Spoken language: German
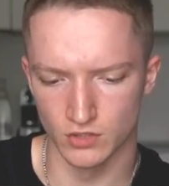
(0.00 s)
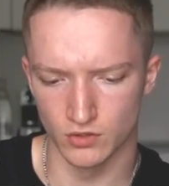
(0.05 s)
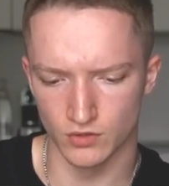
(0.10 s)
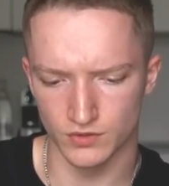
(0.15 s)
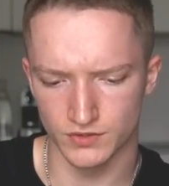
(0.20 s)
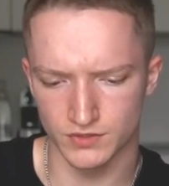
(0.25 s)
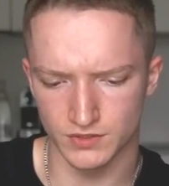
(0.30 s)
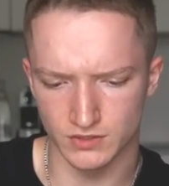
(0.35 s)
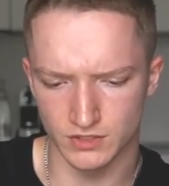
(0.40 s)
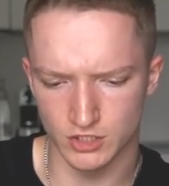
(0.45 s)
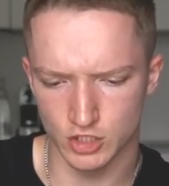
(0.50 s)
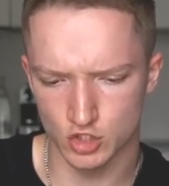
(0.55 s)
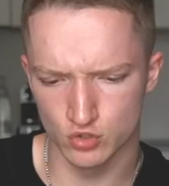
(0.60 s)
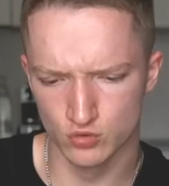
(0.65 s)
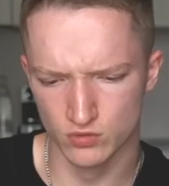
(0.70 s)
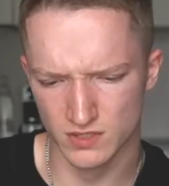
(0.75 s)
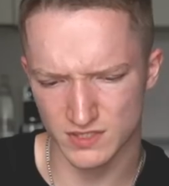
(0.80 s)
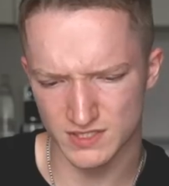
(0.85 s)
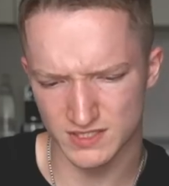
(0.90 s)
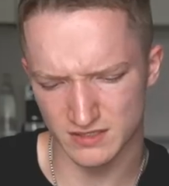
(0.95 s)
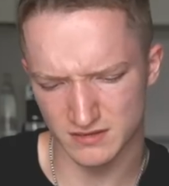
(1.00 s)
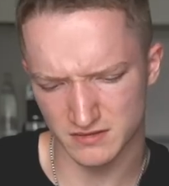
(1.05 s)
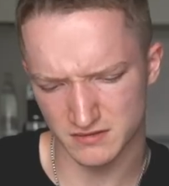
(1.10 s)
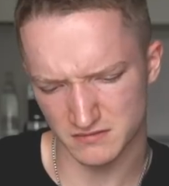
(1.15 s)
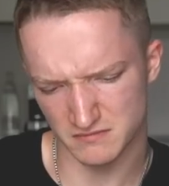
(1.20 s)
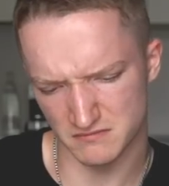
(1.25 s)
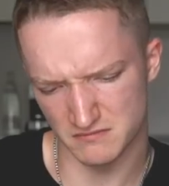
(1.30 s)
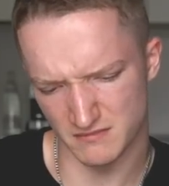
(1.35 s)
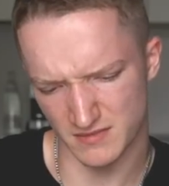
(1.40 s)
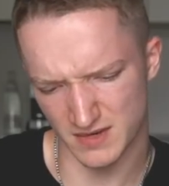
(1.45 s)
Und die Schuhe
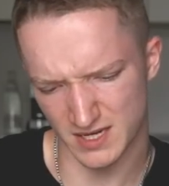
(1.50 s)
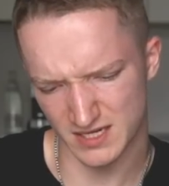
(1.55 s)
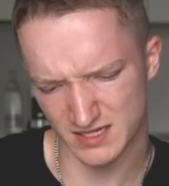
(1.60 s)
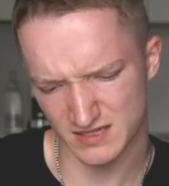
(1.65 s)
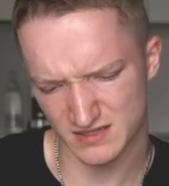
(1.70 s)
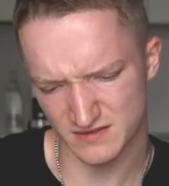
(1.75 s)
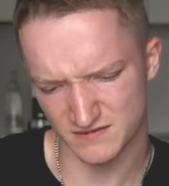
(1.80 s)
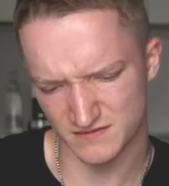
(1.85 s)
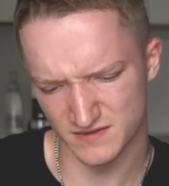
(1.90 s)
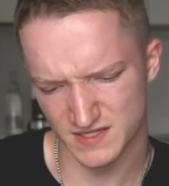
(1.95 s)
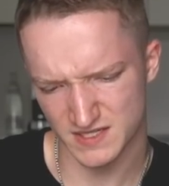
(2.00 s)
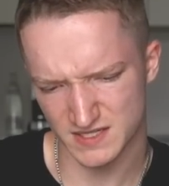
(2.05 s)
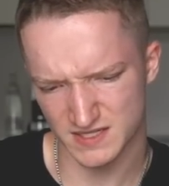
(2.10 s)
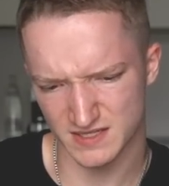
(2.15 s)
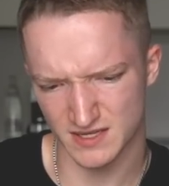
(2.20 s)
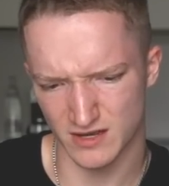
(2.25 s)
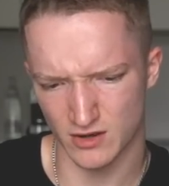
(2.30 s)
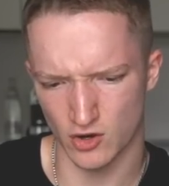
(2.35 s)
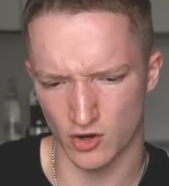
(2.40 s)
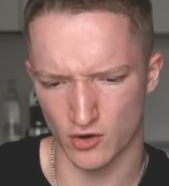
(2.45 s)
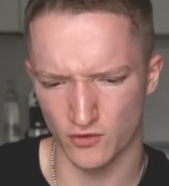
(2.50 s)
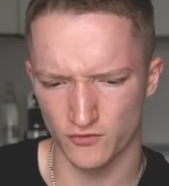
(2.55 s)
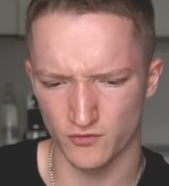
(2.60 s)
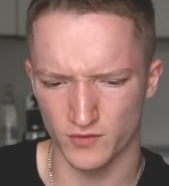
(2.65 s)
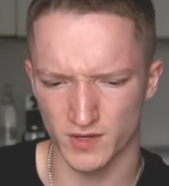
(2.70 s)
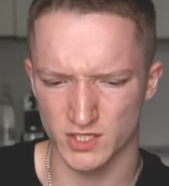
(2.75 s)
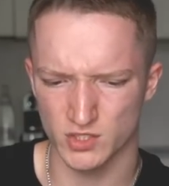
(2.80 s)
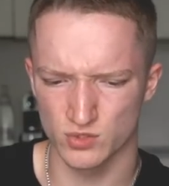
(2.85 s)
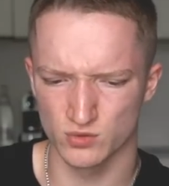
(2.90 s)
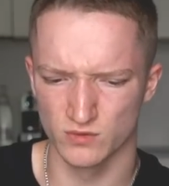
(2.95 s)
sind meines Wissens nach
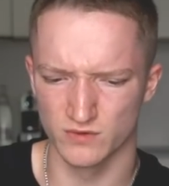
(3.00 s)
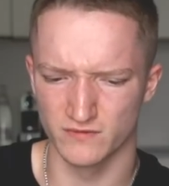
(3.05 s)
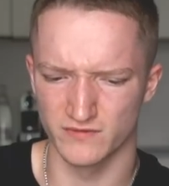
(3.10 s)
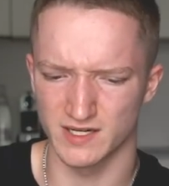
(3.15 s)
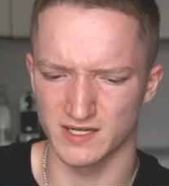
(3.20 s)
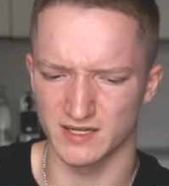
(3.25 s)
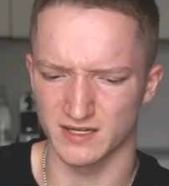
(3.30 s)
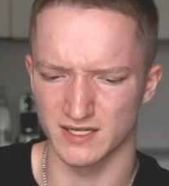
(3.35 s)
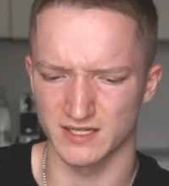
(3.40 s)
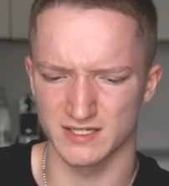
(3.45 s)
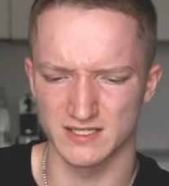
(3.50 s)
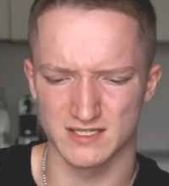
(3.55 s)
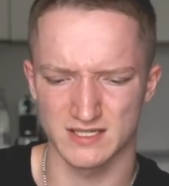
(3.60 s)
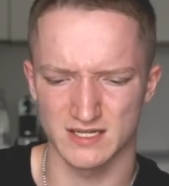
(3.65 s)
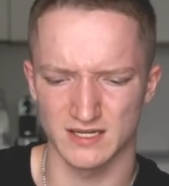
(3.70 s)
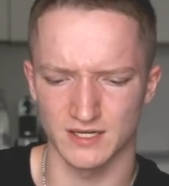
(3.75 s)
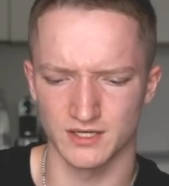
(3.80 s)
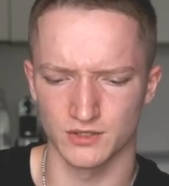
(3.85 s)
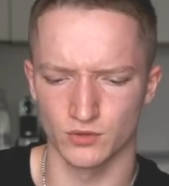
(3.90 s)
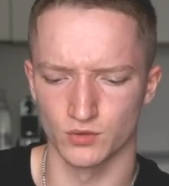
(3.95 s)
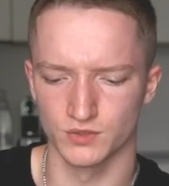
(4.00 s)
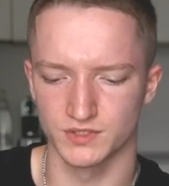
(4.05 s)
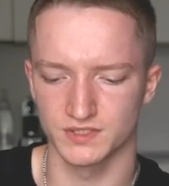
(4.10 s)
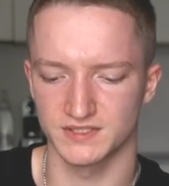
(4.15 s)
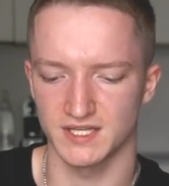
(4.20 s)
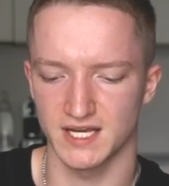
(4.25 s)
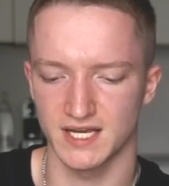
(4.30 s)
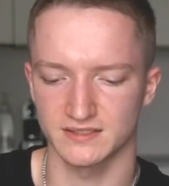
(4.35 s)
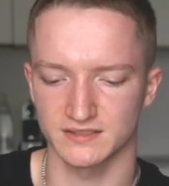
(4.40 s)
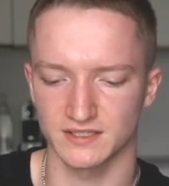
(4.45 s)
Off-White-Schuhe, weil da ja dieses kleine rote
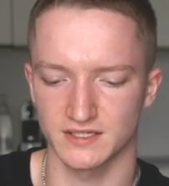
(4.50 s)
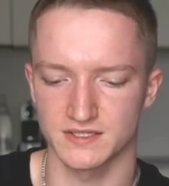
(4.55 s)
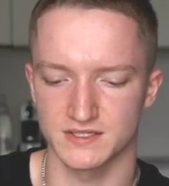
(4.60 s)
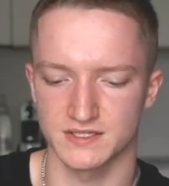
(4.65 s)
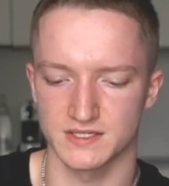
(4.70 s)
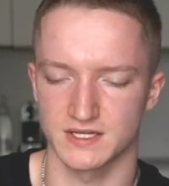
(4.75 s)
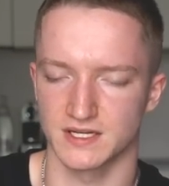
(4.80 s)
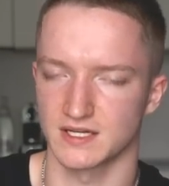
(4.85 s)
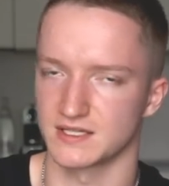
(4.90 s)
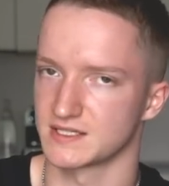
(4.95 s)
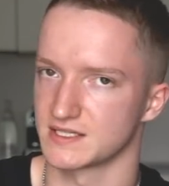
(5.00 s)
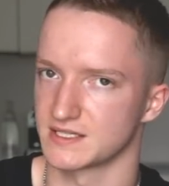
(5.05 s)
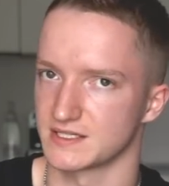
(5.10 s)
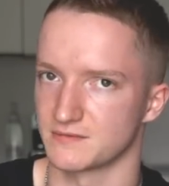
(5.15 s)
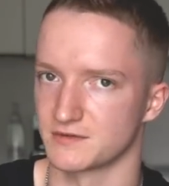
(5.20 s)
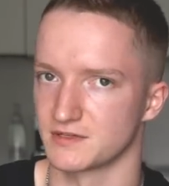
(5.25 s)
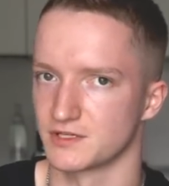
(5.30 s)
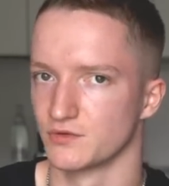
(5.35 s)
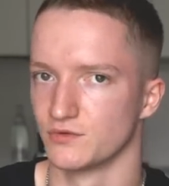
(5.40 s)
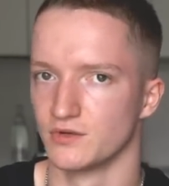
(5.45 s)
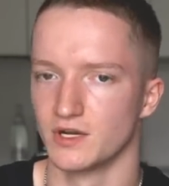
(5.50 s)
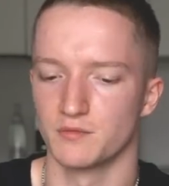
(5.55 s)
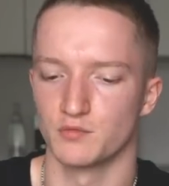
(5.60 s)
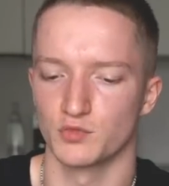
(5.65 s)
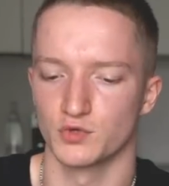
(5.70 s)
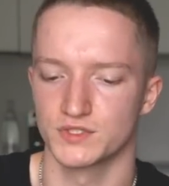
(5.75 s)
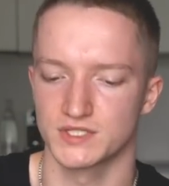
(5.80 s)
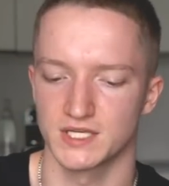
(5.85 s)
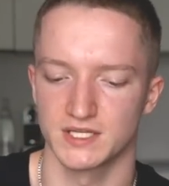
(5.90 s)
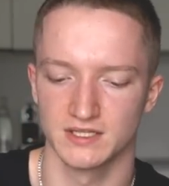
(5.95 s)
Tag dran ist. Ich kann es jetzt aber nicht
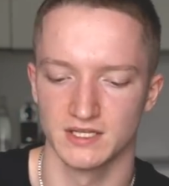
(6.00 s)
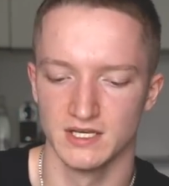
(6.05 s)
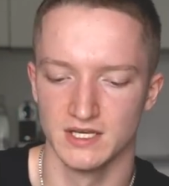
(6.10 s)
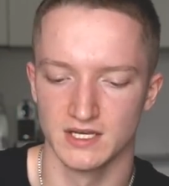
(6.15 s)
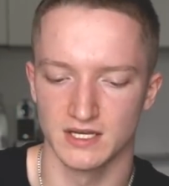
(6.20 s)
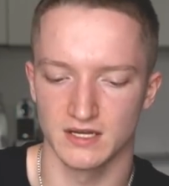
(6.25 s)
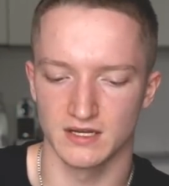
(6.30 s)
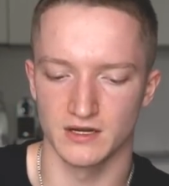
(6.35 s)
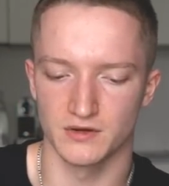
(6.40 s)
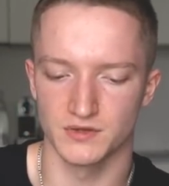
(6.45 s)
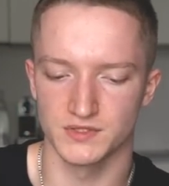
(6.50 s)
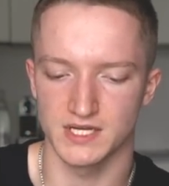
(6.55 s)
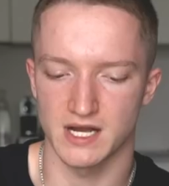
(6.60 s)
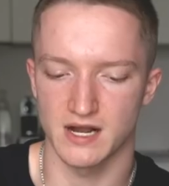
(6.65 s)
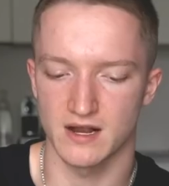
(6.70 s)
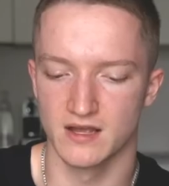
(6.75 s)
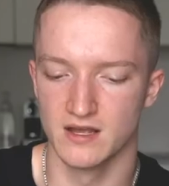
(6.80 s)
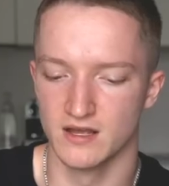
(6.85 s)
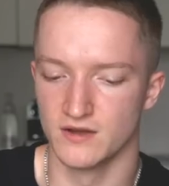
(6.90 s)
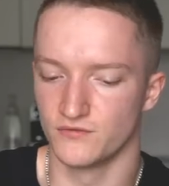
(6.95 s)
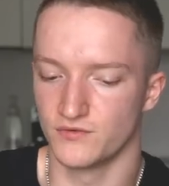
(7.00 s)
100% genau sagen.